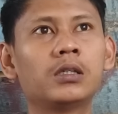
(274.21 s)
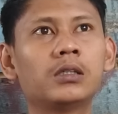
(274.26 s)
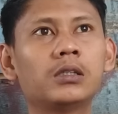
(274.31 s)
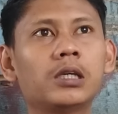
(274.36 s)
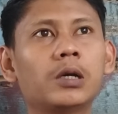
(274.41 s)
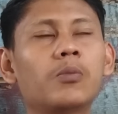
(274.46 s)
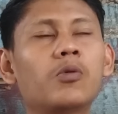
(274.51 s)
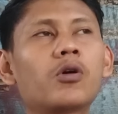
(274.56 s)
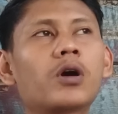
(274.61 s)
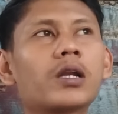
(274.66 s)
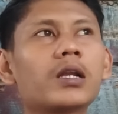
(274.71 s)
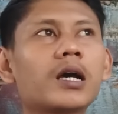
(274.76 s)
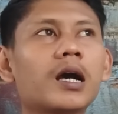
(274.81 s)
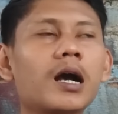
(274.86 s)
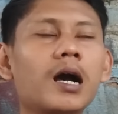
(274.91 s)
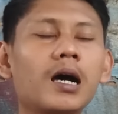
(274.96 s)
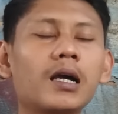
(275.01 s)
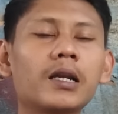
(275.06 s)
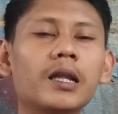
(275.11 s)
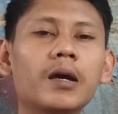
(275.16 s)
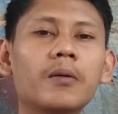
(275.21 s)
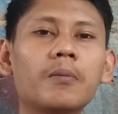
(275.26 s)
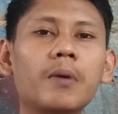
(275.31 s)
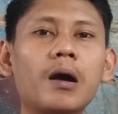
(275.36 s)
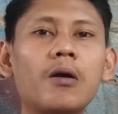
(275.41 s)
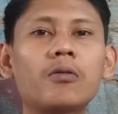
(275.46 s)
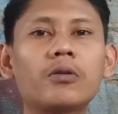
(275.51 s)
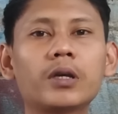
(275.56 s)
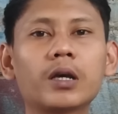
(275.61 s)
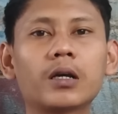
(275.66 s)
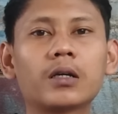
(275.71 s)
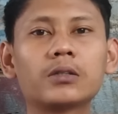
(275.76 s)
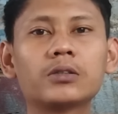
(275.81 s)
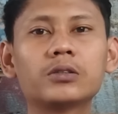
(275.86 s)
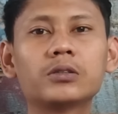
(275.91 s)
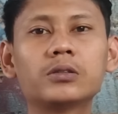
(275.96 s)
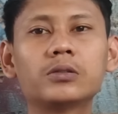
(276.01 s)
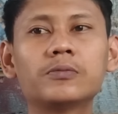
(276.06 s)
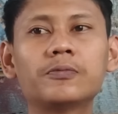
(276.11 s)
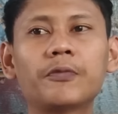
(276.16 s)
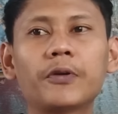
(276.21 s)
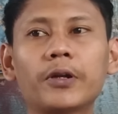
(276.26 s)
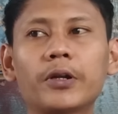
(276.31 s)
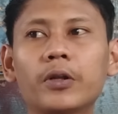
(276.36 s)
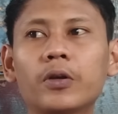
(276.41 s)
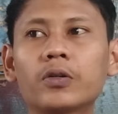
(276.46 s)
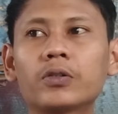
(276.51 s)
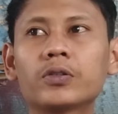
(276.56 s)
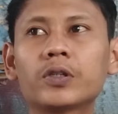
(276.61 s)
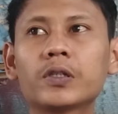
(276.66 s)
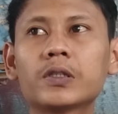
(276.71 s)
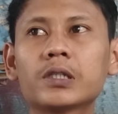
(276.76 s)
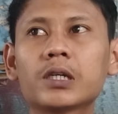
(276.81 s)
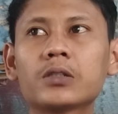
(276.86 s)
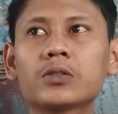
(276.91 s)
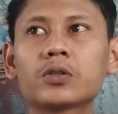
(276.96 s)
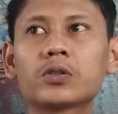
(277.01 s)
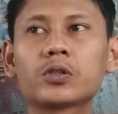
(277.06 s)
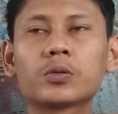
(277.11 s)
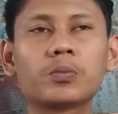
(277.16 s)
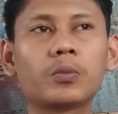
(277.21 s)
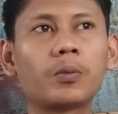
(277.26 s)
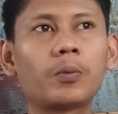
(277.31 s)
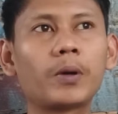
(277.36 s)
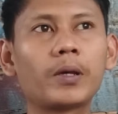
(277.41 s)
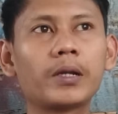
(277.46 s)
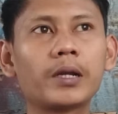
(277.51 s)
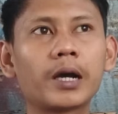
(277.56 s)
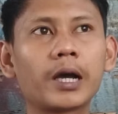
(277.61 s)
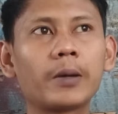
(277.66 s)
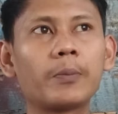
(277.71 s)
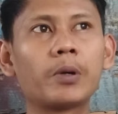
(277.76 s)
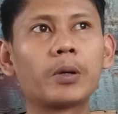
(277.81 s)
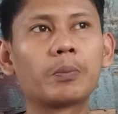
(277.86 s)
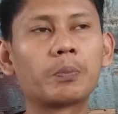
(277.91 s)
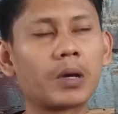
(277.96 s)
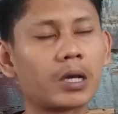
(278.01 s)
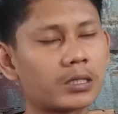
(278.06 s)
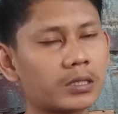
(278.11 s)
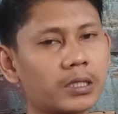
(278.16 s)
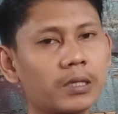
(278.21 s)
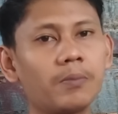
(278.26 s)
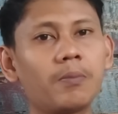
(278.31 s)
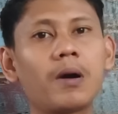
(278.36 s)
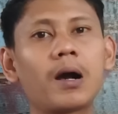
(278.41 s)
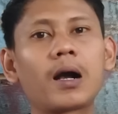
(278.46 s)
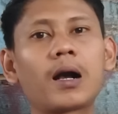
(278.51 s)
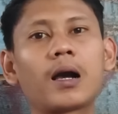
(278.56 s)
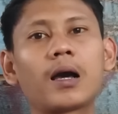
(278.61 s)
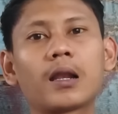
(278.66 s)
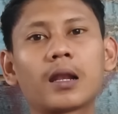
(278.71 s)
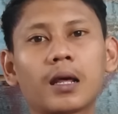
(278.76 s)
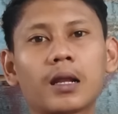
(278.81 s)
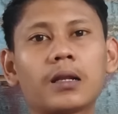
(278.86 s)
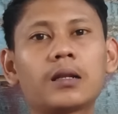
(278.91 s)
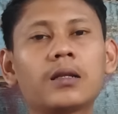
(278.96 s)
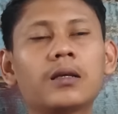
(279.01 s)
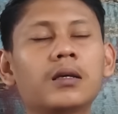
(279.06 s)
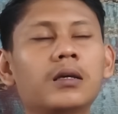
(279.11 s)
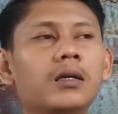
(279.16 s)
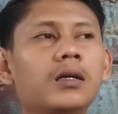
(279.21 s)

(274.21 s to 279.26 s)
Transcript: Ya bukan yang nggak ada yang mau ya. Verdigo Cesa sosok pemain yang hebat pasti bakalan